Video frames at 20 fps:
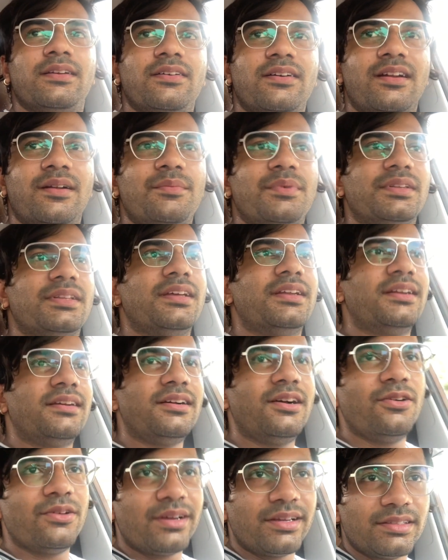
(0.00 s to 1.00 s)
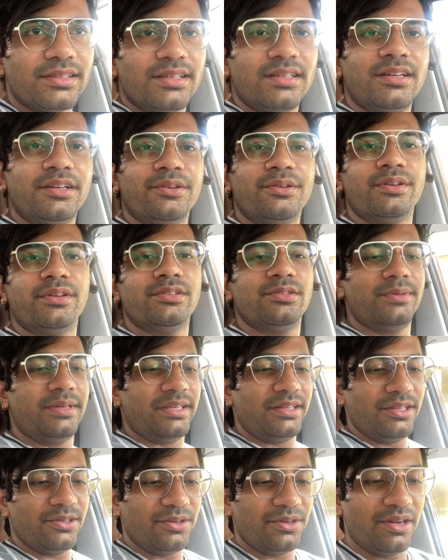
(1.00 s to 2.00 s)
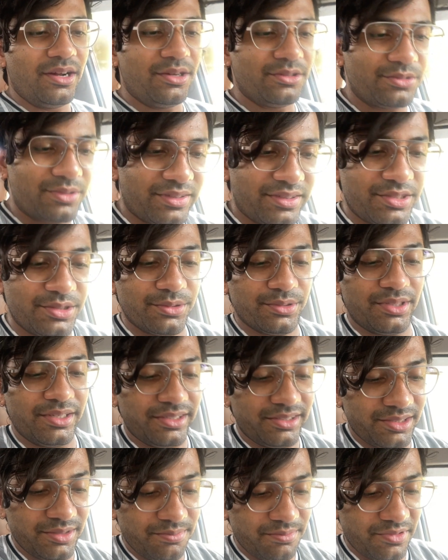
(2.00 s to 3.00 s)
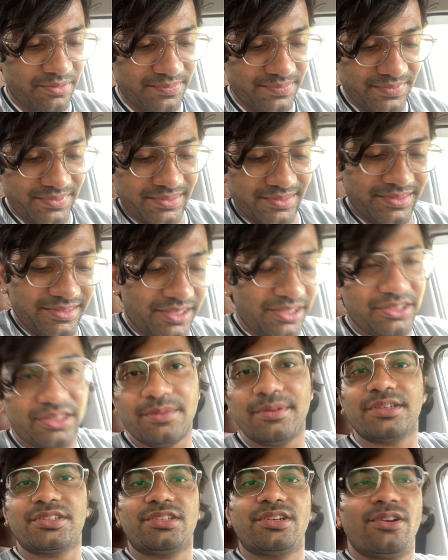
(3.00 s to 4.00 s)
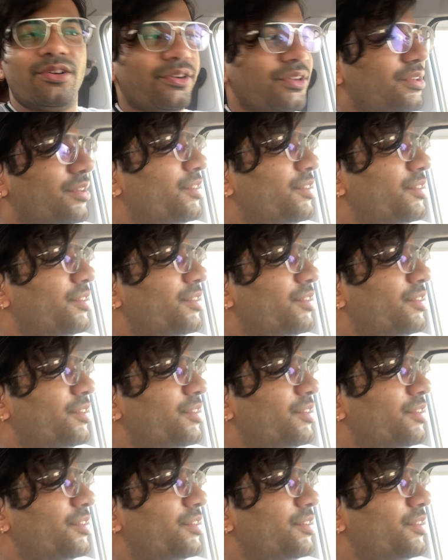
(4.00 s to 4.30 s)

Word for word: बताना गांव कैसा लगा क्योंकि भाई देखो गांव तो ऐसे होते हैं एकदम एकदम एक्स्ट्रॉर्डिनरी